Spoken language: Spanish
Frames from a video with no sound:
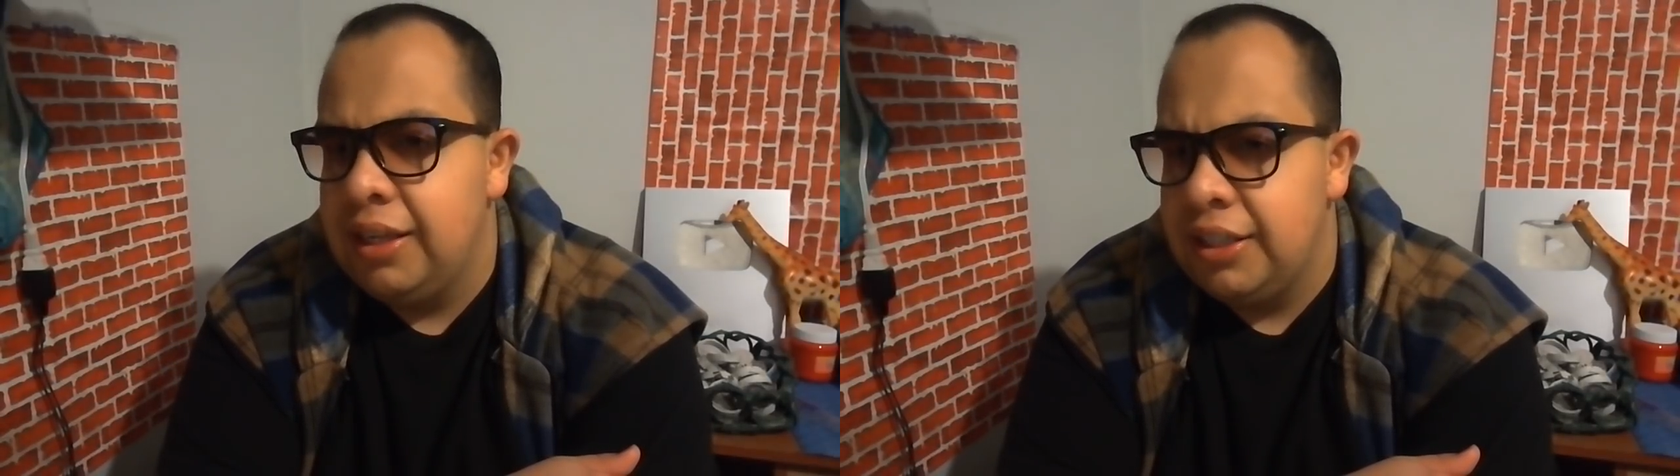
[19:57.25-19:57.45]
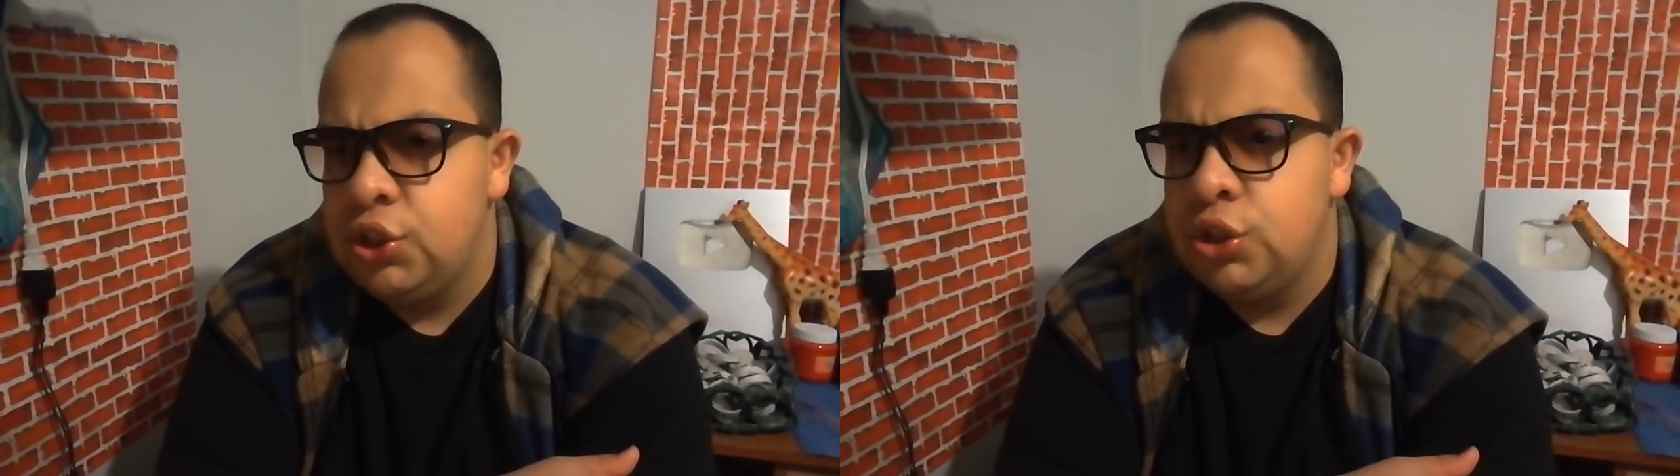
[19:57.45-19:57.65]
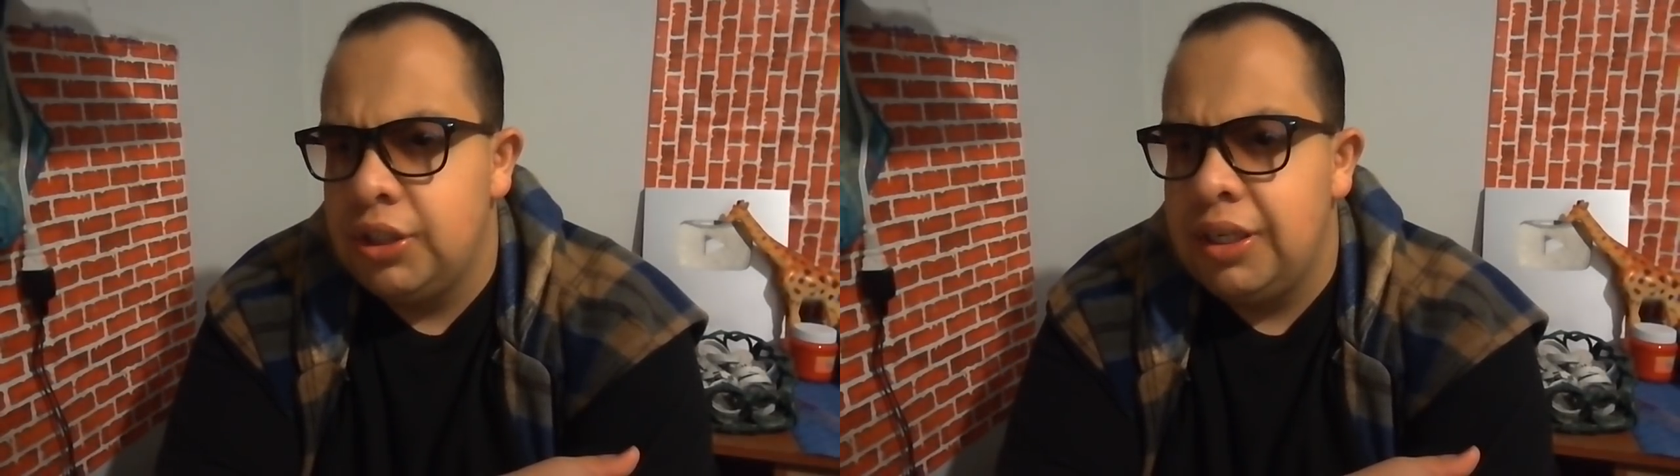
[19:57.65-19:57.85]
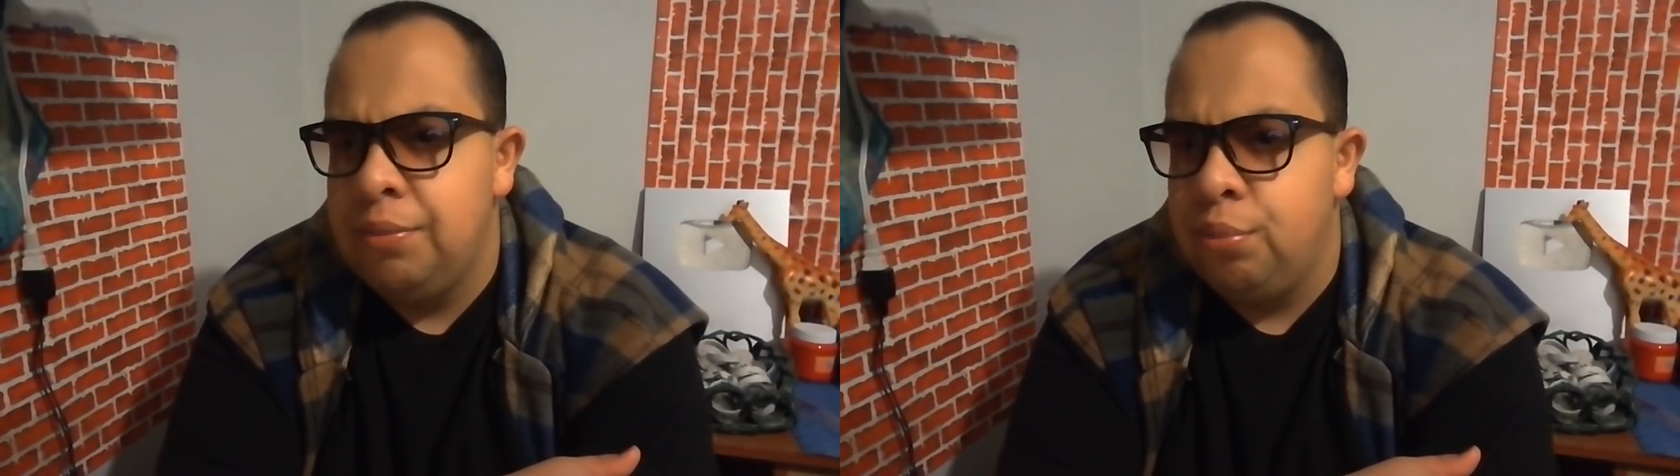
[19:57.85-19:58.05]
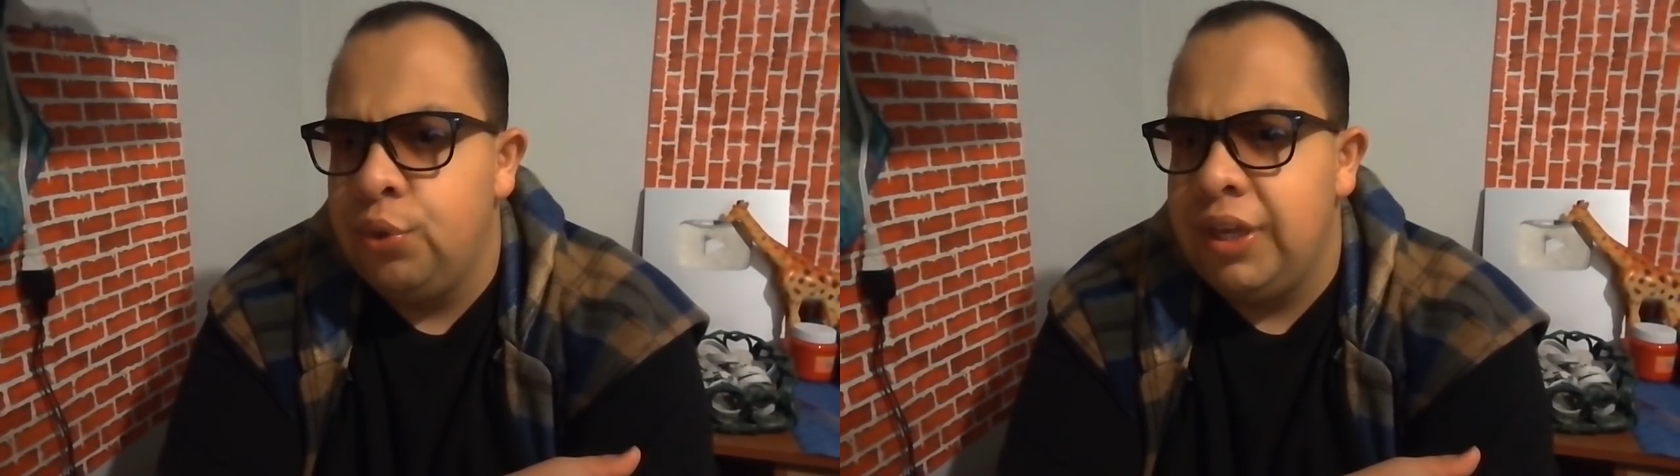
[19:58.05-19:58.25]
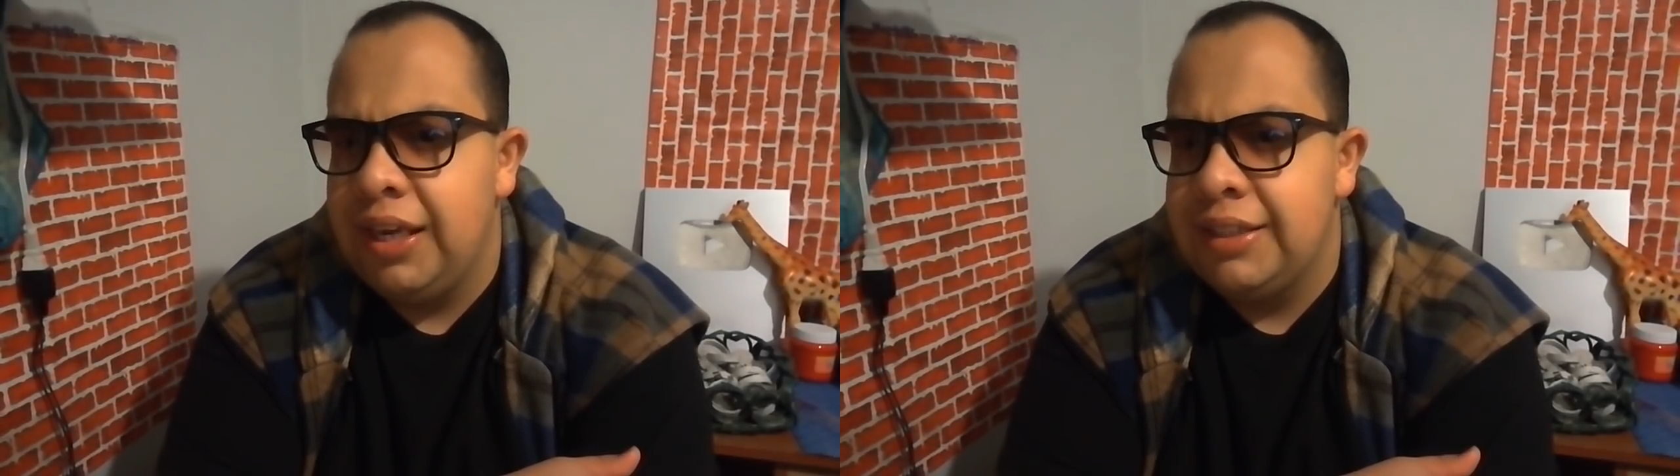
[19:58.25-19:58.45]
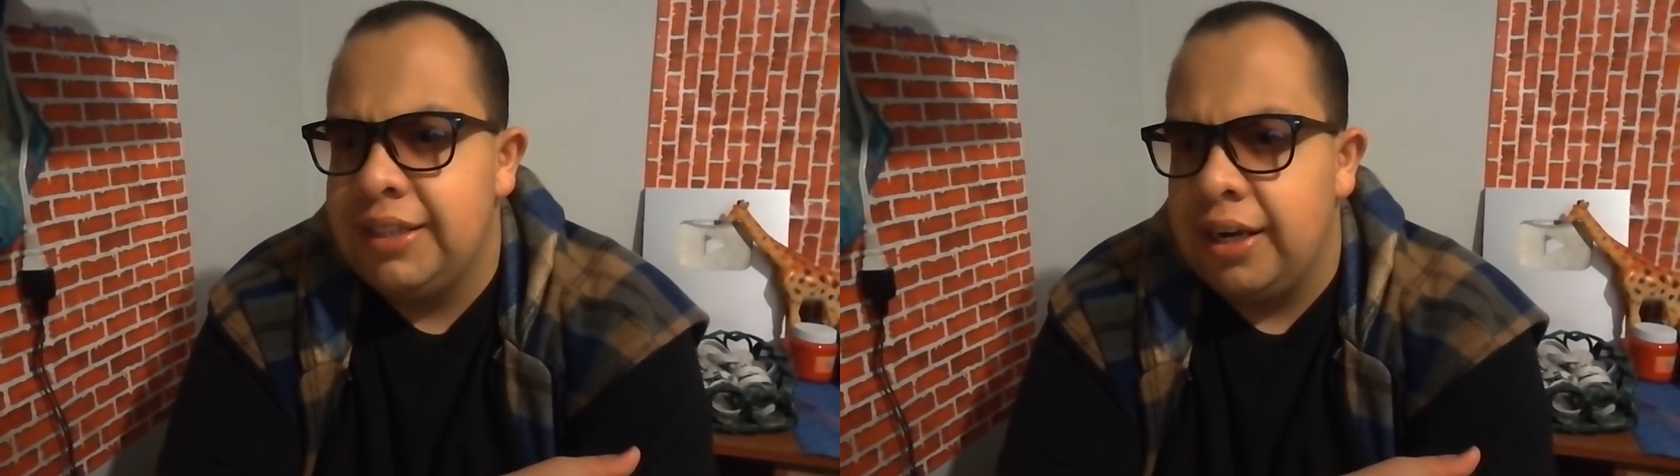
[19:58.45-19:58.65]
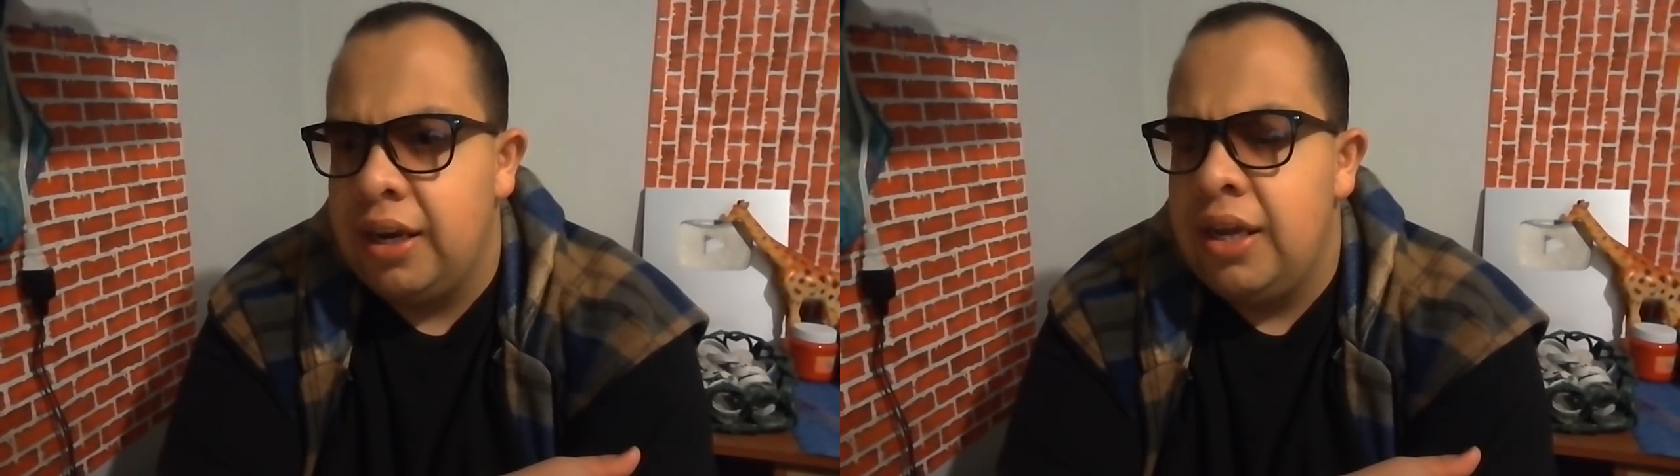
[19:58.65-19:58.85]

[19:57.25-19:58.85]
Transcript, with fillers: Eso sí pudiera ser.